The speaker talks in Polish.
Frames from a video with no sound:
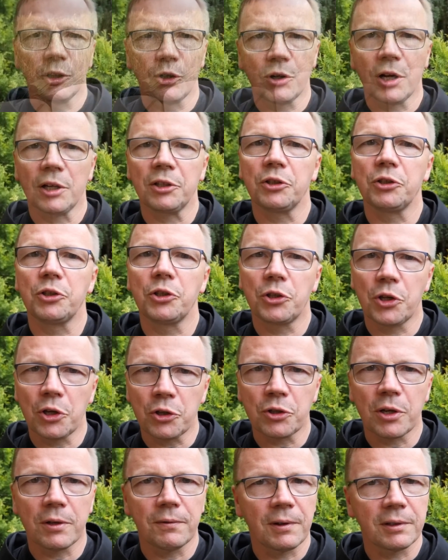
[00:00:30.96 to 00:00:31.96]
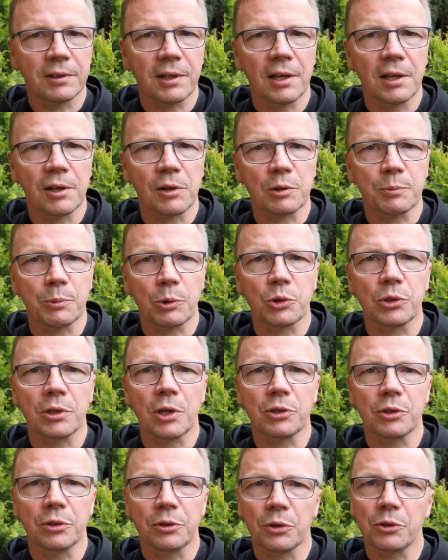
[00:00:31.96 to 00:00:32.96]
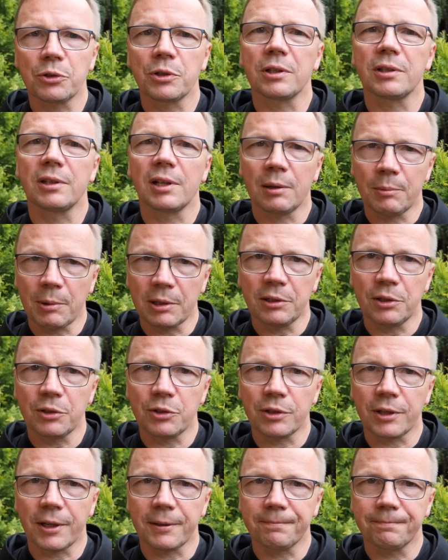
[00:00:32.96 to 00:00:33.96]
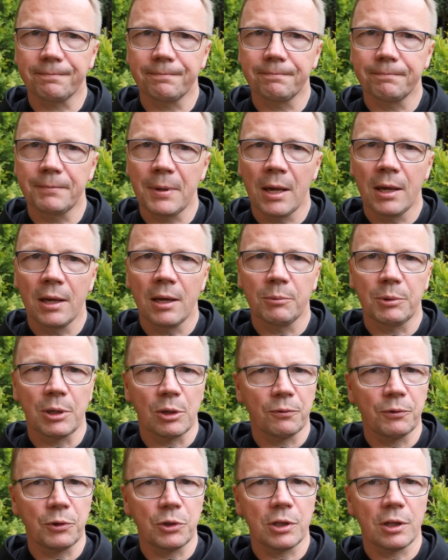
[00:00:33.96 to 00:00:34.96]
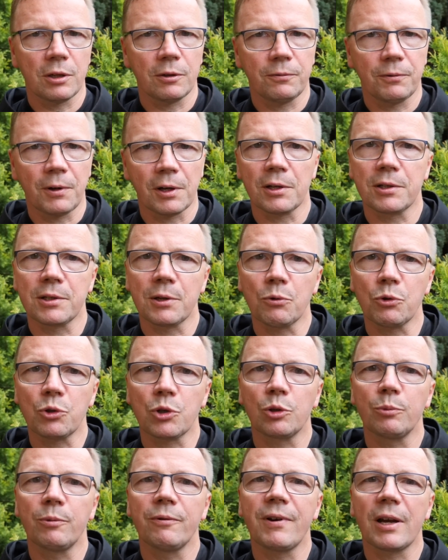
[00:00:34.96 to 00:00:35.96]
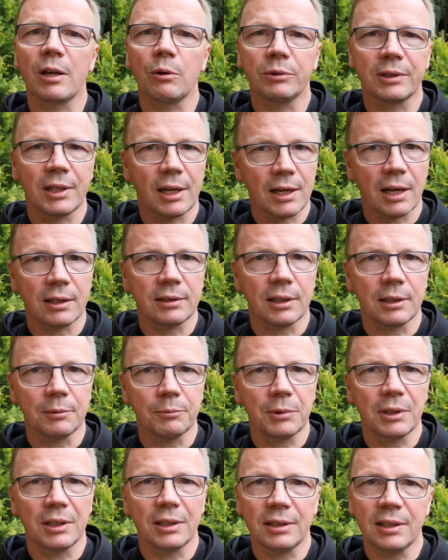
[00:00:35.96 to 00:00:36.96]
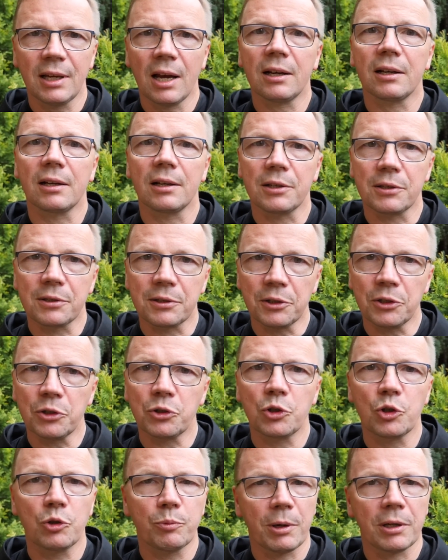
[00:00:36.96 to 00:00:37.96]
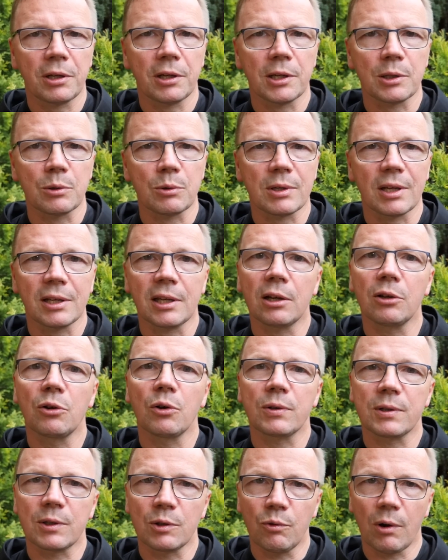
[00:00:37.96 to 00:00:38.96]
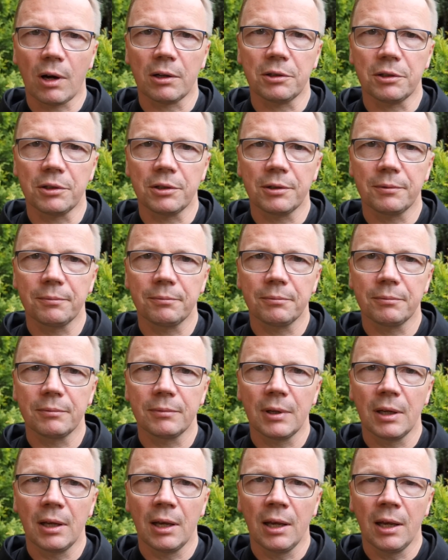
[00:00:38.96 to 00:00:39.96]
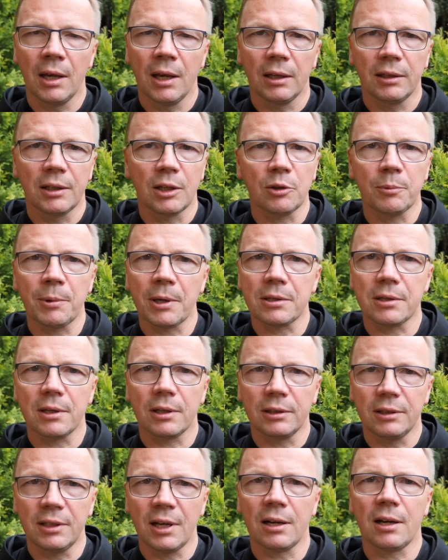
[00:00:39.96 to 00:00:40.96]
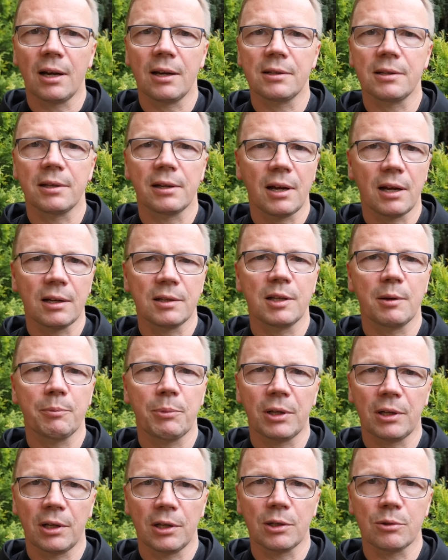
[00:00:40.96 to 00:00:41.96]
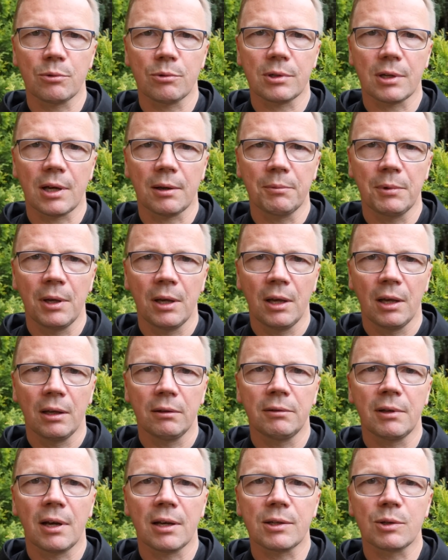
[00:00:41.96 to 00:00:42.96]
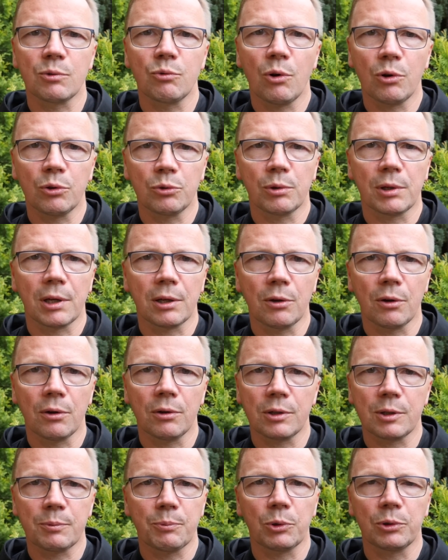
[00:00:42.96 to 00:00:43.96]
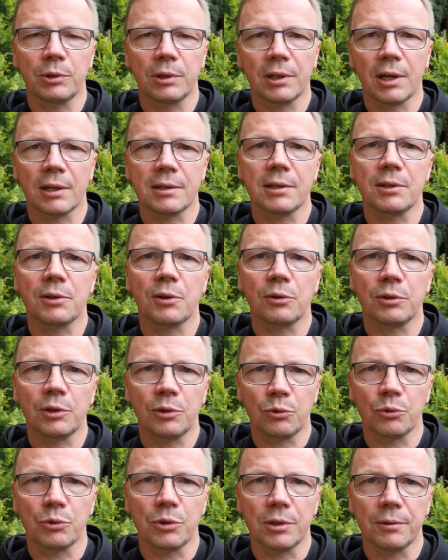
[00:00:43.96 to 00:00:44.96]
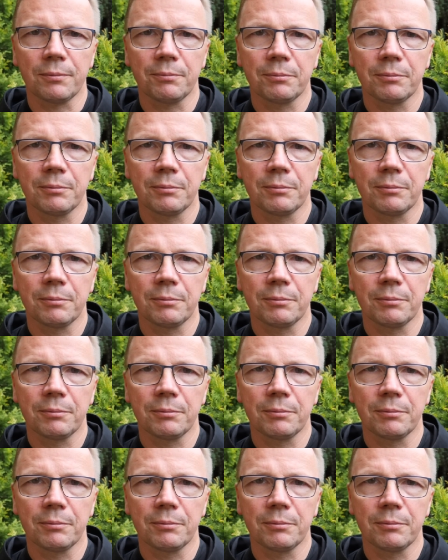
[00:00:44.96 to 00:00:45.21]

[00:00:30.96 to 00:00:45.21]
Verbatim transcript: Kochani, dzisiejsza Ewangelia rozpoczyna się dość dramatycznie. Mianowicie faryzeusze odbywają naradę, jak zniszczyć Pana Jezusa, jak go zgładzić. Natomiast jaka jest reakcja Pana Jezusa na zło, którego spotyka ze strony ludzi?